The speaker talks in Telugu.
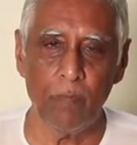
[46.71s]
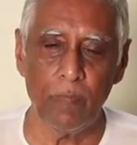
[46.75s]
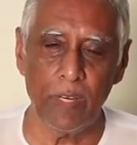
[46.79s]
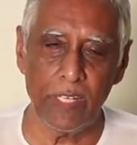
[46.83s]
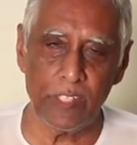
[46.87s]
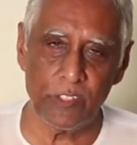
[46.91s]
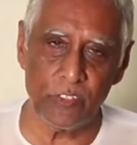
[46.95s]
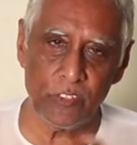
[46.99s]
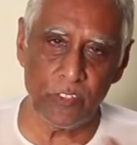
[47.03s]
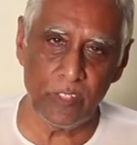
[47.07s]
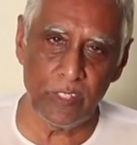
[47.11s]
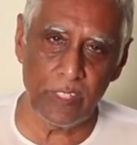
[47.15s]

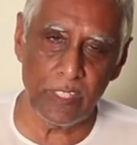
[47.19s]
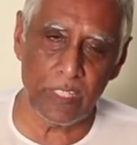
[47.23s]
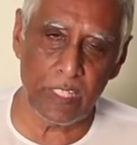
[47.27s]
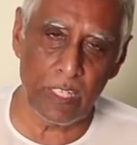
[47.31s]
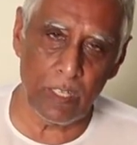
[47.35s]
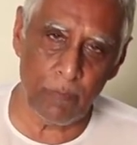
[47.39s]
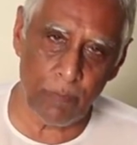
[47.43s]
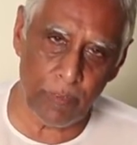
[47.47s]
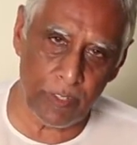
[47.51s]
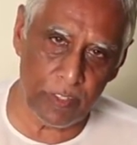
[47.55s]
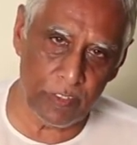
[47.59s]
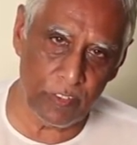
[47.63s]
మనసుని
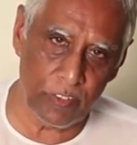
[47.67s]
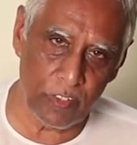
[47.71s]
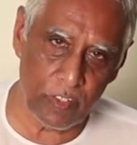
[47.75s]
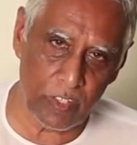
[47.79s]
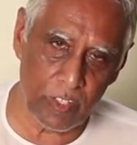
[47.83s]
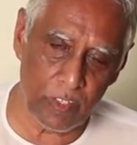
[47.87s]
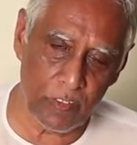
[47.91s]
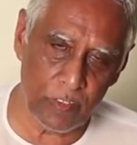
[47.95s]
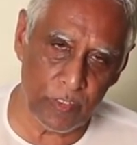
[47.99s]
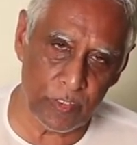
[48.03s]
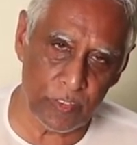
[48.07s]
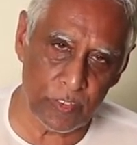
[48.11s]
కలపడం
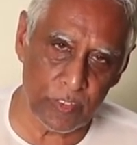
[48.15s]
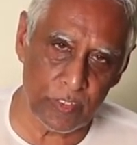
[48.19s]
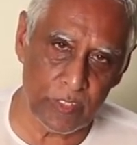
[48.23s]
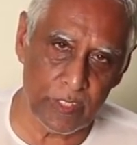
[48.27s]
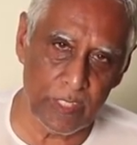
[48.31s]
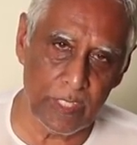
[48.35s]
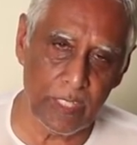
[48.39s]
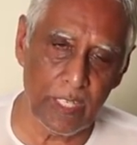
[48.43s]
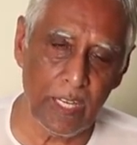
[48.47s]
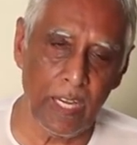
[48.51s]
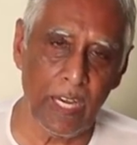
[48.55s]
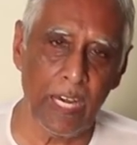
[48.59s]
యోగం
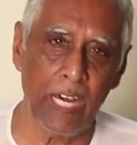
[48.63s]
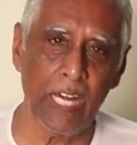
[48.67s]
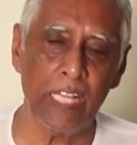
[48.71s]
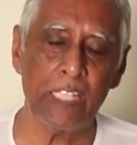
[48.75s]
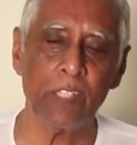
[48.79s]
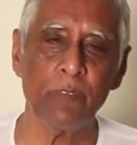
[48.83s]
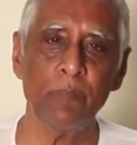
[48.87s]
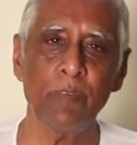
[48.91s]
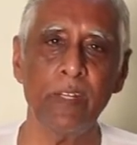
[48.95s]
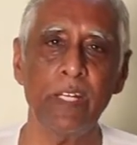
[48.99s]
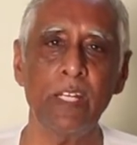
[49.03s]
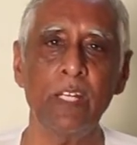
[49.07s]
అవుతుంది
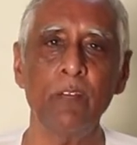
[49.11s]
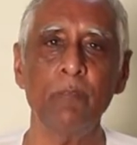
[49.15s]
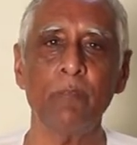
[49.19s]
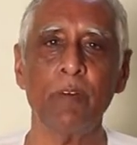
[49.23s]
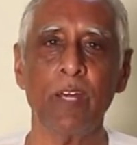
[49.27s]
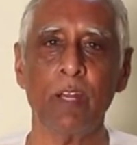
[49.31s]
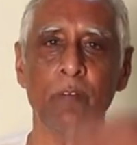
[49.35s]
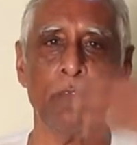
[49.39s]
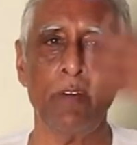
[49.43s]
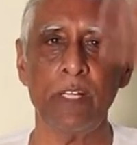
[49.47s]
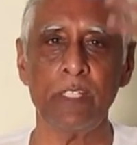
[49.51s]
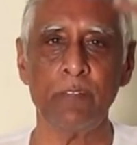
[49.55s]
ఆత్మని
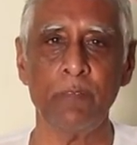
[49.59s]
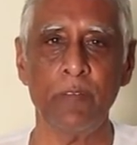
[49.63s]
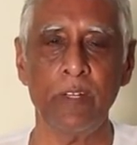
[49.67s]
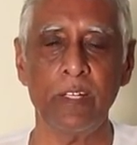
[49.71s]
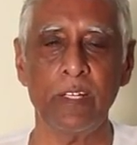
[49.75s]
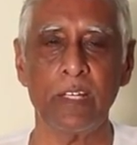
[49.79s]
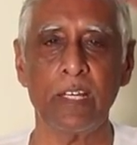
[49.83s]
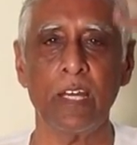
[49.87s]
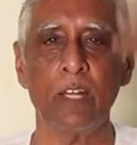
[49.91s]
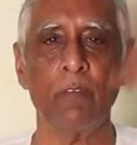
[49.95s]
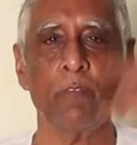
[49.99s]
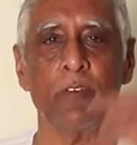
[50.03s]

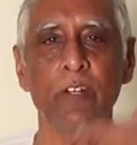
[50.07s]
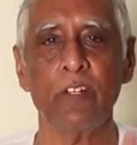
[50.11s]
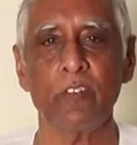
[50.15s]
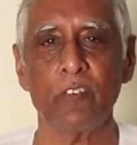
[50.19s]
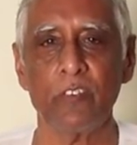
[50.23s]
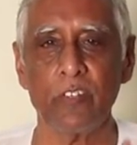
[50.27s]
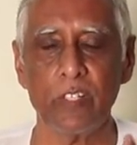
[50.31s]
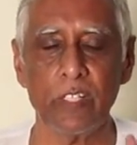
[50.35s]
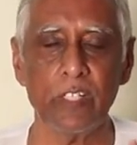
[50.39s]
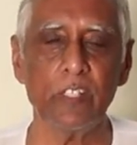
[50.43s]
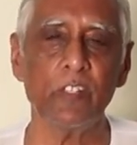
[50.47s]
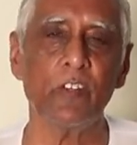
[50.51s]
పరమాత్మని కలపడం
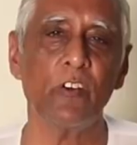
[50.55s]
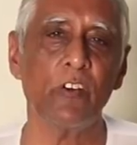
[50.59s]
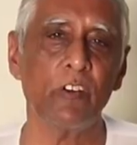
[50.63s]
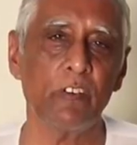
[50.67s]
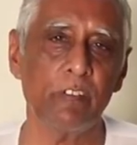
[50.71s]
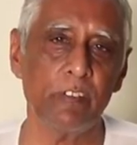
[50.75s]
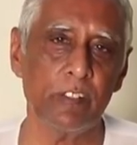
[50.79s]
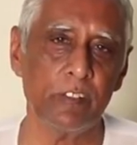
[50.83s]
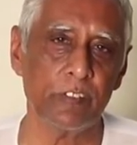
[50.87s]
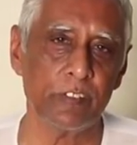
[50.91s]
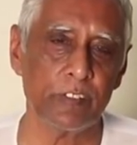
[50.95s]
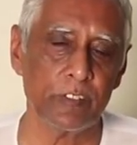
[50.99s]
కూడా
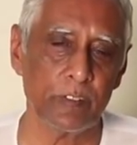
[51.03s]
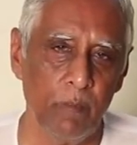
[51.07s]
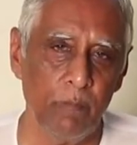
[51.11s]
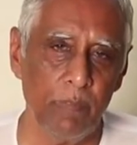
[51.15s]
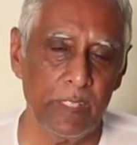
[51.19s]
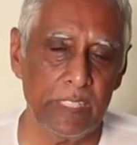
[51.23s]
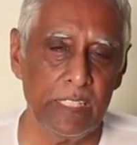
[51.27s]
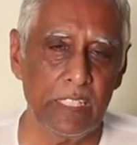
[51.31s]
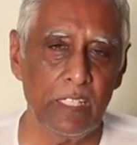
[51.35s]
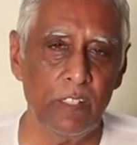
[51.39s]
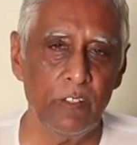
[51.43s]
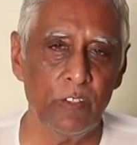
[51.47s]
యోగమే అవుతుంది
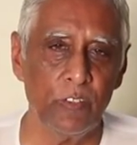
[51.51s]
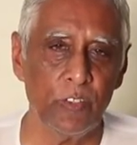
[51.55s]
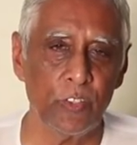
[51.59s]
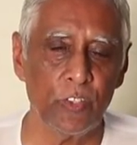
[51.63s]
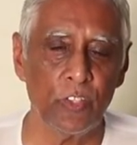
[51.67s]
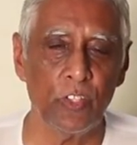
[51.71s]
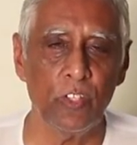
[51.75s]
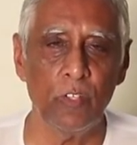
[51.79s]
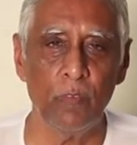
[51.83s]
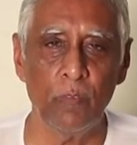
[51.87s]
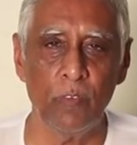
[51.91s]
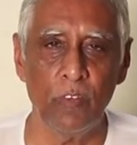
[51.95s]
పెద్దల
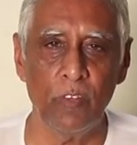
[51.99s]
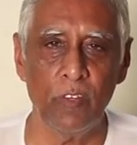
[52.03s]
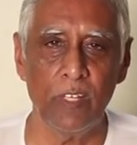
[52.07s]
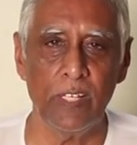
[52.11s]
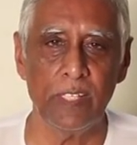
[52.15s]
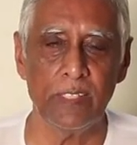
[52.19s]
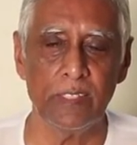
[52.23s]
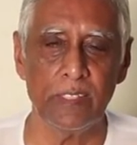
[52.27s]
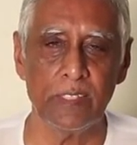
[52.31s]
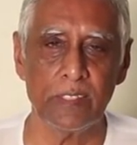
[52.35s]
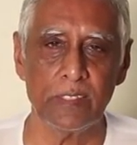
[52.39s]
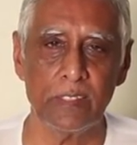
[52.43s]
ఋషులు ముళ్ళు
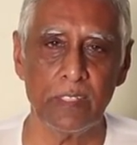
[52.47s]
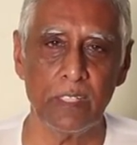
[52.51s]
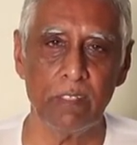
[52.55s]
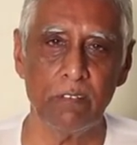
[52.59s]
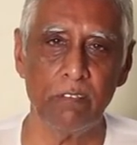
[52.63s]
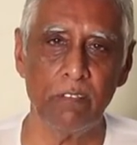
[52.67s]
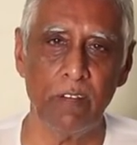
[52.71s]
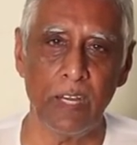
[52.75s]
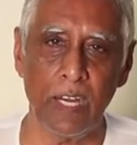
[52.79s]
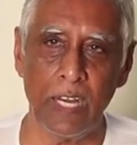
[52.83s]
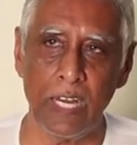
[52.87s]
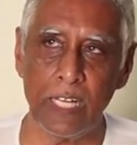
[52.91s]
ఏం
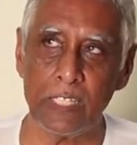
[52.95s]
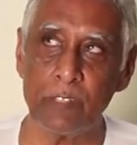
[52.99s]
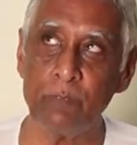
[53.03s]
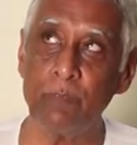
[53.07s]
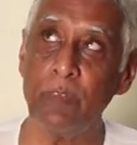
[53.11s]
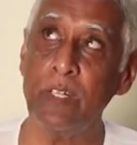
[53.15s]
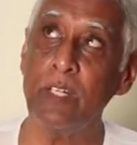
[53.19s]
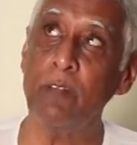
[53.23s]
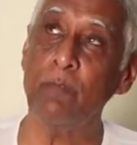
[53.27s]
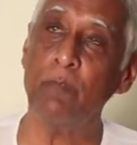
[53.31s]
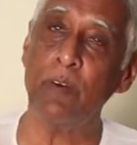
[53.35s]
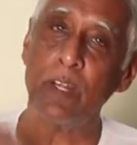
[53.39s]
చేస్తారు
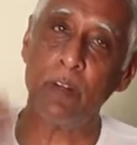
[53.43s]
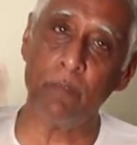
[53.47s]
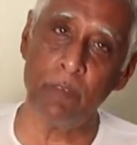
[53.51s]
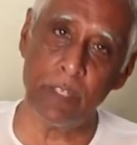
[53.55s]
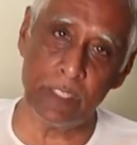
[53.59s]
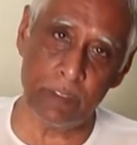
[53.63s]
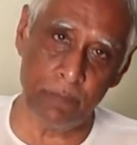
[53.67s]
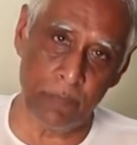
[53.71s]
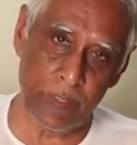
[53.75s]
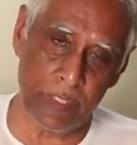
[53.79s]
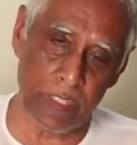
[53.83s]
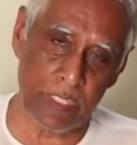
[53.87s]
ఆత్మని
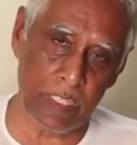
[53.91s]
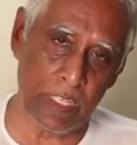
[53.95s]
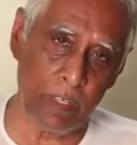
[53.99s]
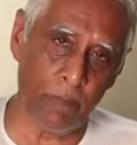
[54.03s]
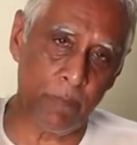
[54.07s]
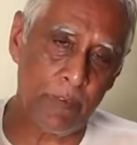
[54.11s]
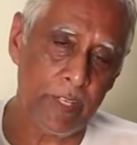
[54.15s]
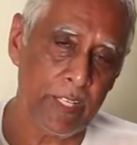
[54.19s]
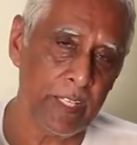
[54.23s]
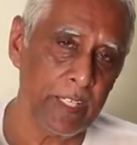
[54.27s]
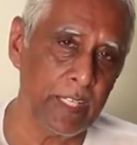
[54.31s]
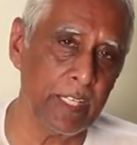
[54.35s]
పరమాత్మని
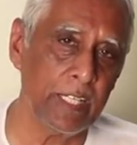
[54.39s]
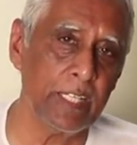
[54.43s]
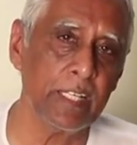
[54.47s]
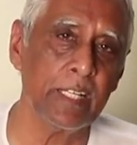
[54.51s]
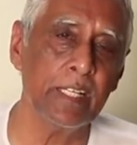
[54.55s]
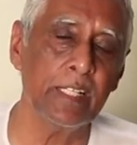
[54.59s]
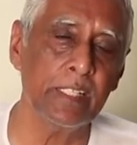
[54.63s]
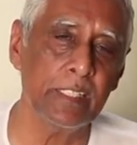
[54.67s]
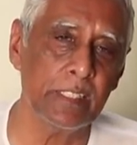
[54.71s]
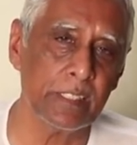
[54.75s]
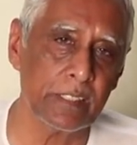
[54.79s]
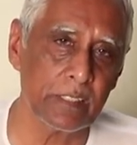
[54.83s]
కలపడానికి
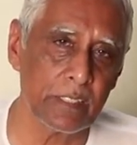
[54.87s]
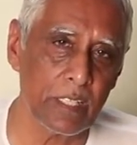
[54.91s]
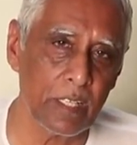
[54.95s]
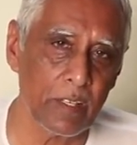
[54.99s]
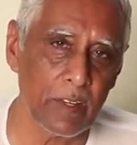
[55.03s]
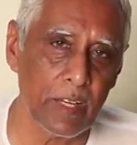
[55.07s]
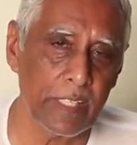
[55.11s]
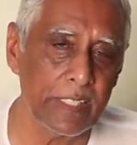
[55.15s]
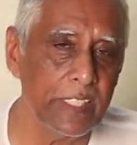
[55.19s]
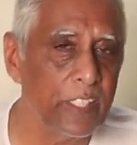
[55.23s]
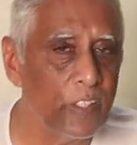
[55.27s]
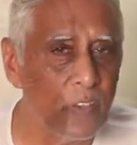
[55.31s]
ట్రై
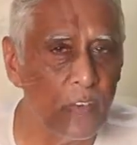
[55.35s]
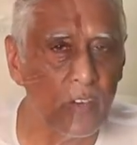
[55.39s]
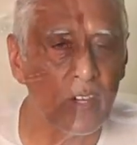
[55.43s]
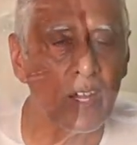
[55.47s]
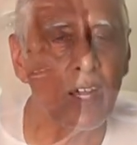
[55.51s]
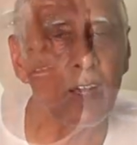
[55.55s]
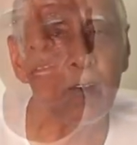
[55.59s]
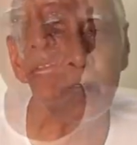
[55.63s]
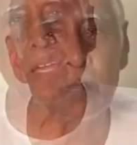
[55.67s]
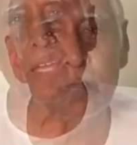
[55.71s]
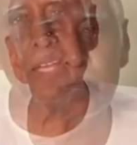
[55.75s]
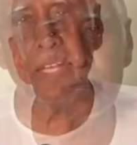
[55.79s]
చేస్తారు అది
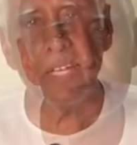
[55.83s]
యోగా